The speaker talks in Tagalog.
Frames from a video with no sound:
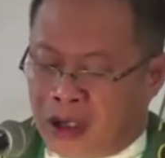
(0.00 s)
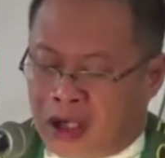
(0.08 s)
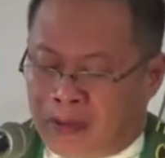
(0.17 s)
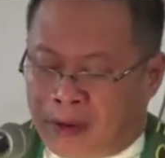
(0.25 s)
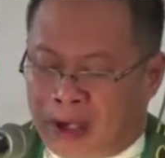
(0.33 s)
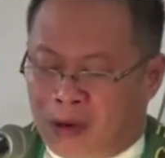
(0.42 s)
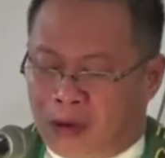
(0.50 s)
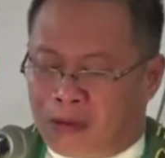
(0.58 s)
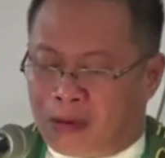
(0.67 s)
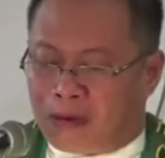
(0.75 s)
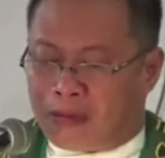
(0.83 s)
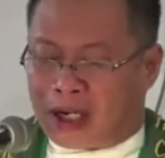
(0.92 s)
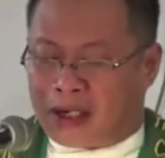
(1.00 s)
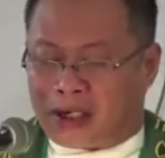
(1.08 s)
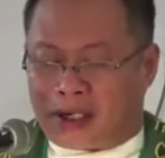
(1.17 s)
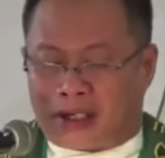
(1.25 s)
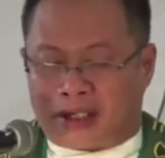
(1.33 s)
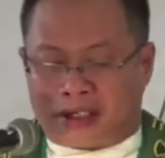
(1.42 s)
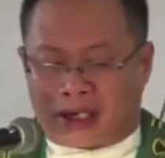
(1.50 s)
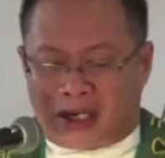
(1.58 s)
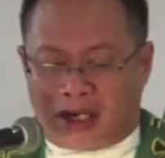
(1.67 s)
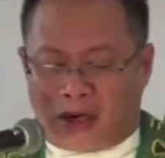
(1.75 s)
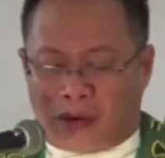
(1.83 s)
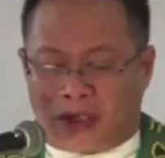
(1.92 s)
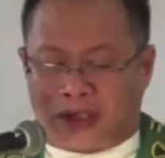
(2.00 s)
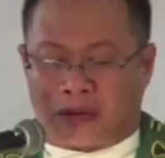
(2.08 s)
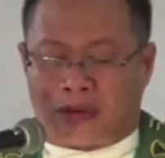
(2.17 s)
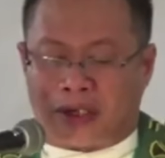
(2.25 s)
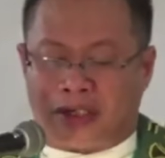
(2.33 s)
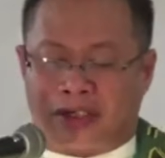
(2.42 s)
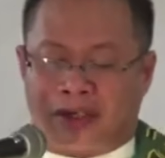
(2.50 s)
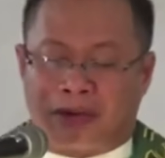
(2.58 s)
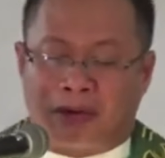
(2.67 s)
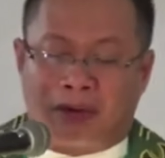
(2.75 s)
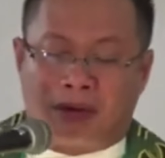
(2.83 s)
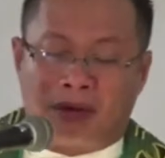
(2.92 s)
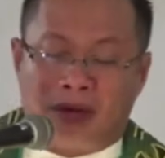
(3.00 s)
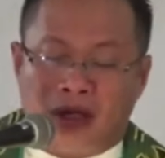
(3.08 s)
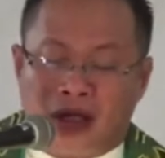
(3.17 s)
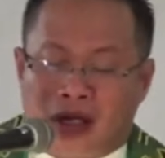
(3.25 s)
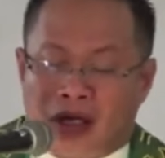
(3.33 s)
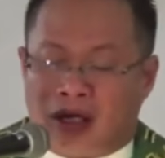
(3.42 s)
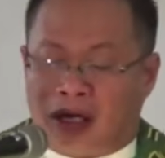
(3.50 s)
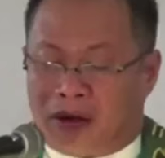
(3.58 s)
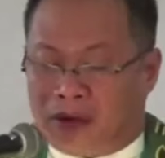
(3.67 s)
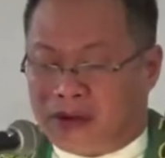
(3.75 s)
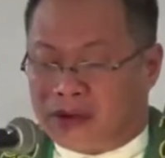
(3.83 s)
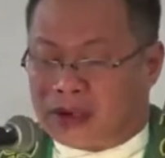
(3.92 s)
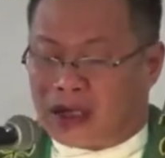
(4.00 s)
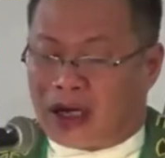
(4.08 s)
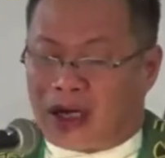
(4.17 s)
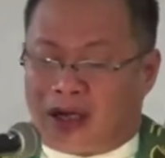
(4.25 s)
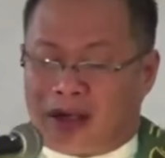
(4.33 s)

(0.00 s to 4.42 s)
gipahinumduman kita sa Ginoong Hesus Kristo nga unta